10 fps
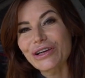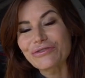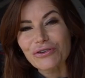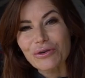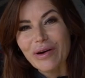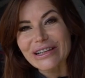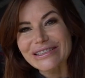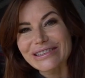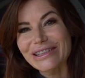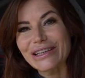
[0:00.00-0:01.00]

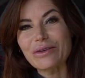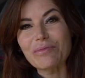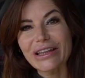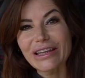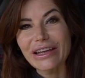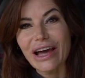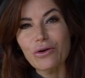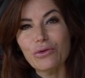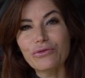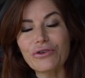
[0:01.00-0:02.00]
informacji i
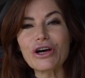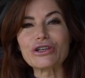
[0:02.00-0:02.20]
materiałów